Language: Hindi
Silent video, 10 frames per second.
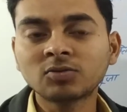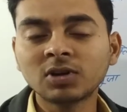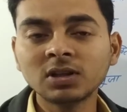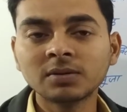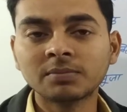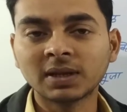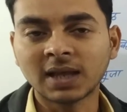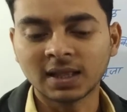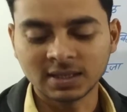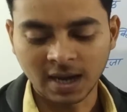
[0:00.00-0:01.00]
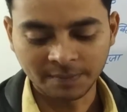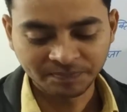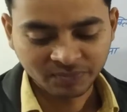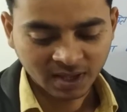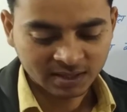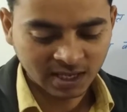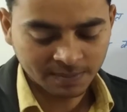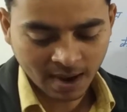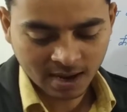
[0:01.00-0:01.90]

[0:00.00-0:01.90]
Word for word: तुरंत बता दिया तो यही